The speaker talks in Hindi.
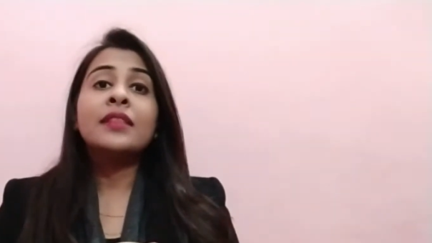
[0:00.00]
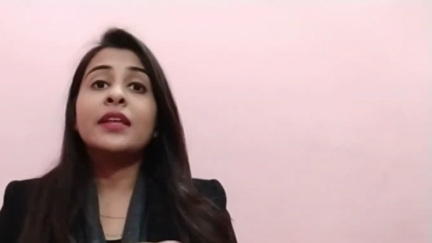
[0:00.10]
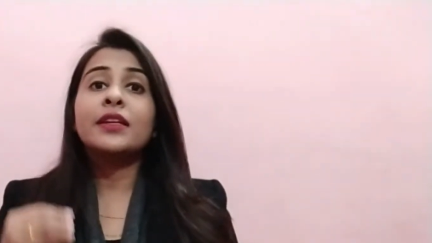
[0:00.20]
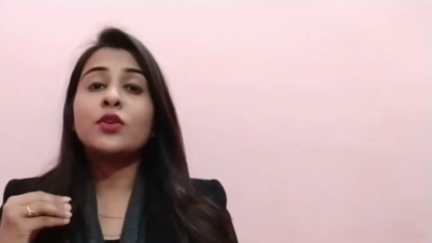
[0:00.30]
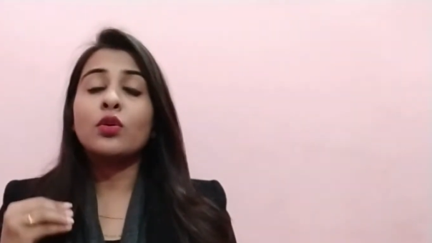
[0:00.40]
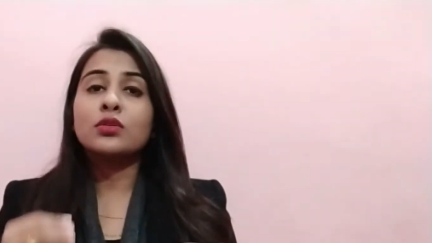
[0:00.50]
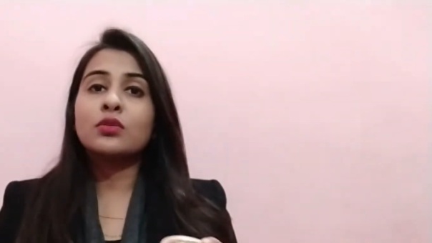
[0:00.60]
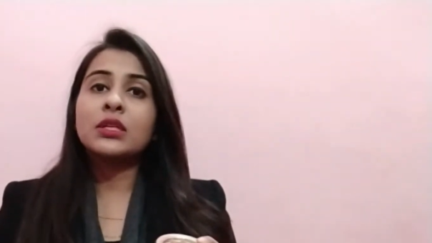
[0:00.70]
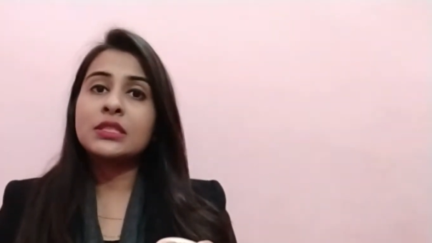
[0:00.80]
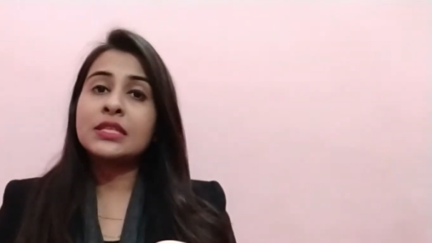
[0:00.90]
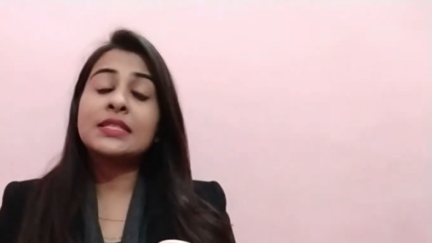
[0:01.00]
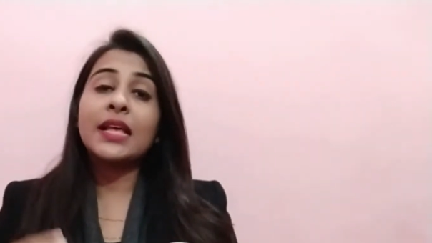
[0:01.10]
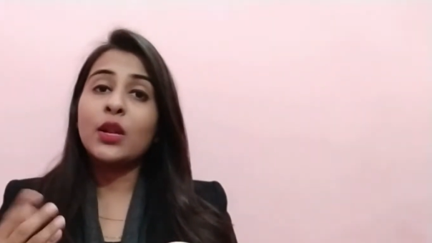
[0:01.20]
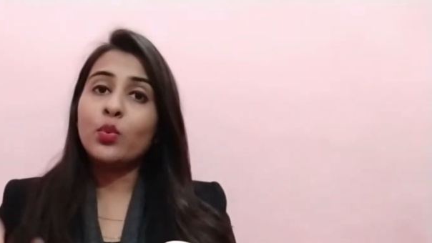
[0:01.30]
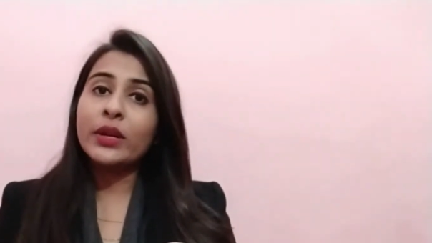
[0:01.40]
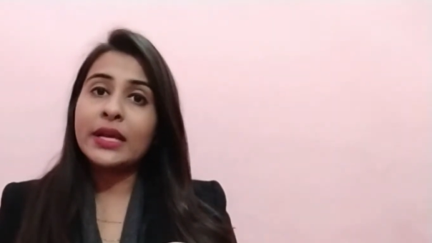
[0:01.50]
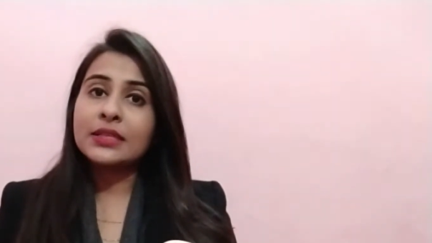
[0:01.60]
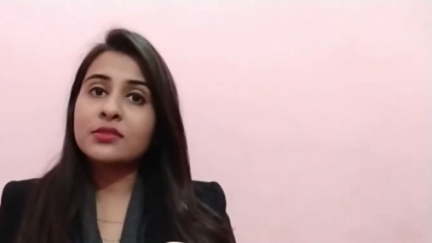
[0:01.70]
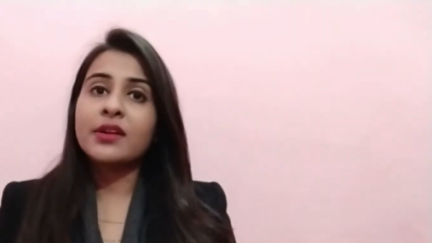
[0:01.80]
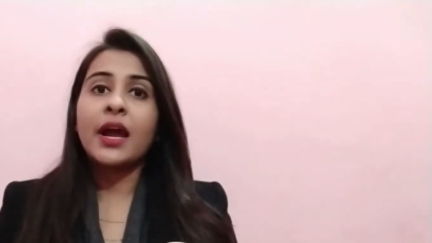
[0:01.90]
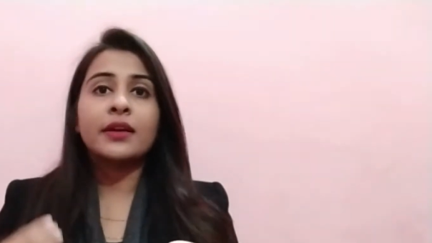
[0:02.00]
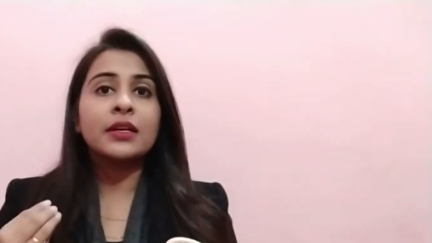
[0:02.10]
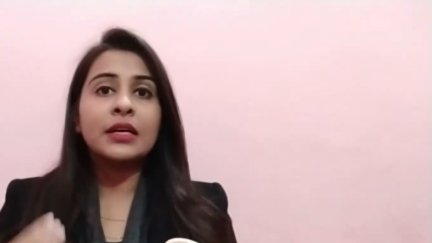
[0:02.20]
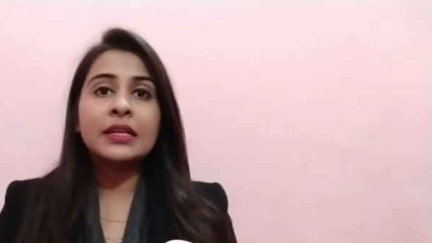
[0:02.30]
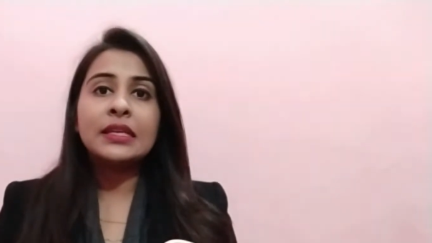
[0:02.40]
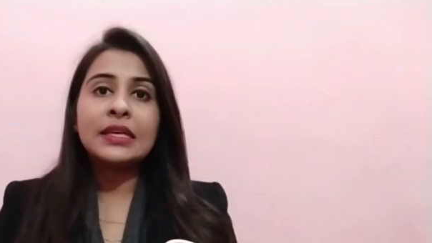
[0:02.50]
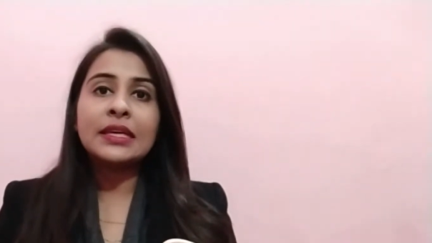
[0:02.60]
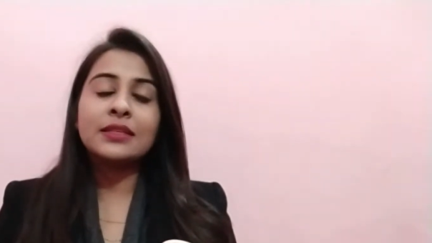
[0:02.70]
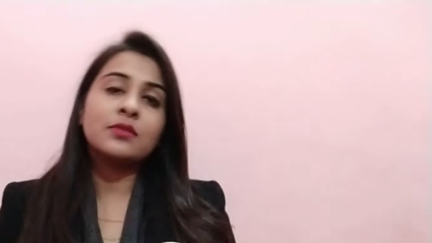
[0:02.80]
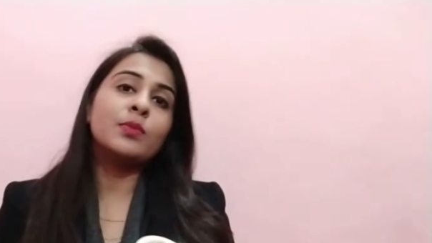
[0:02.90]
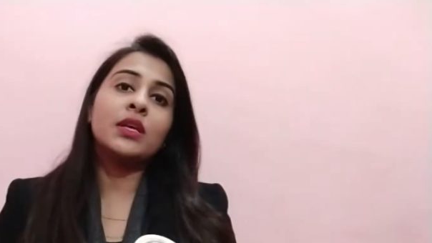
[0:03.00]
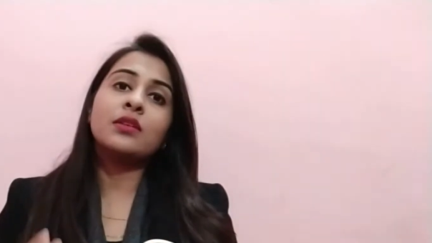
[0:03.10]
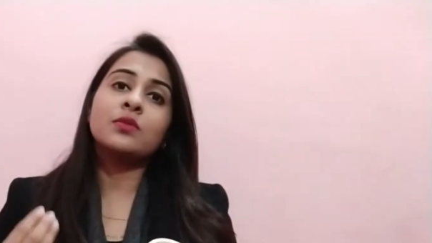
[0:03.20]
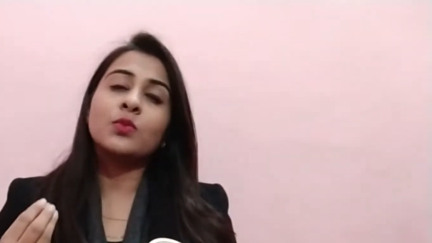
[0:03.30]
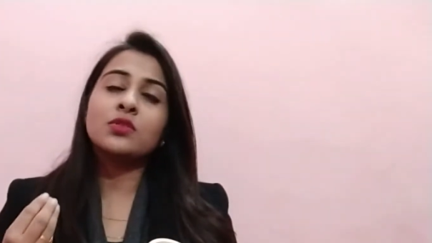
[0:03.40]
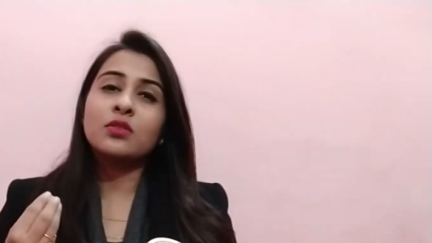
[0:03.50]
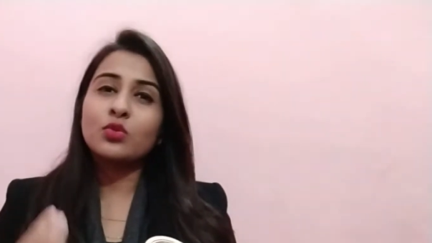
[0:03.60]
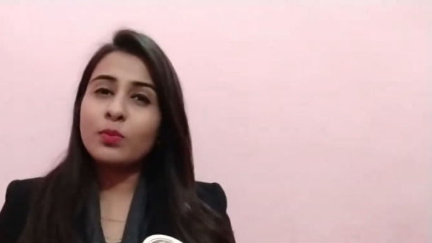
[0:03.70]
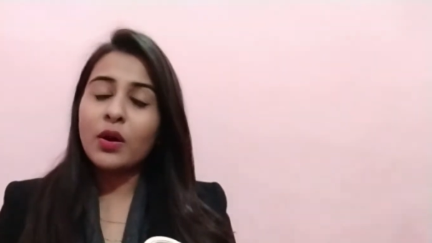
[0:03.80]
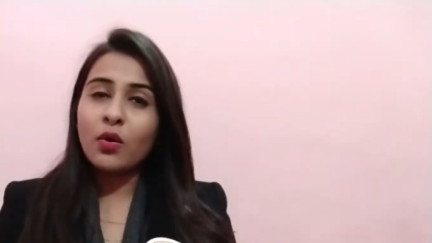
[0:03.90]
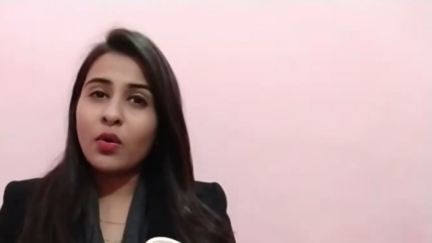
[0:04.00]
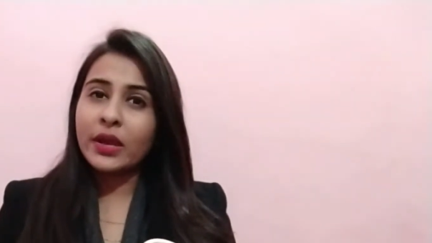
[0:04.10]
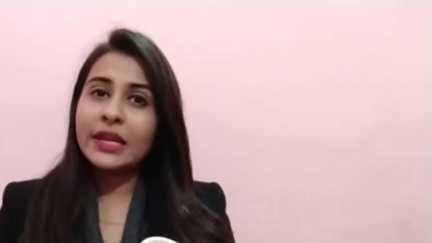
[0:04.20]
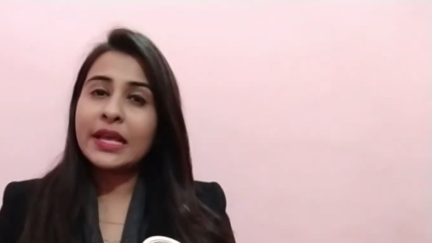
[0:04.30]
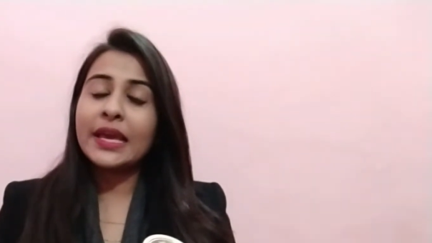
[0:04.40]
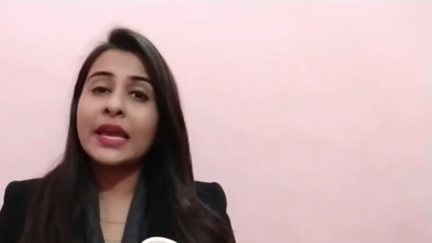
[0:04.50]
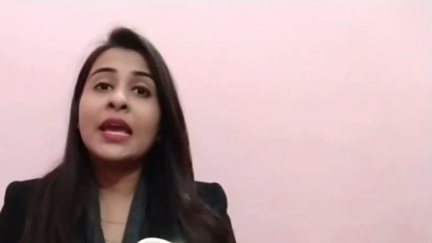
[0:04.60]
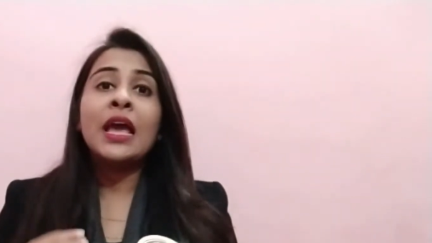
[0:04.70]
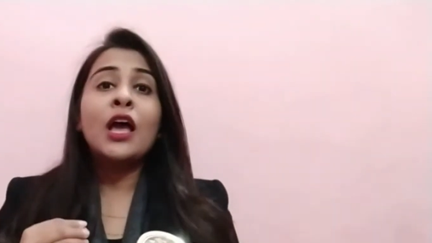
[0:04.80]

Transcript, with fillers: देन इट ऑल्सो कंटेन्स एलोवेरा एक्सट्रैक्ट हनी है इसमें इसमें जजोबा ऑयल है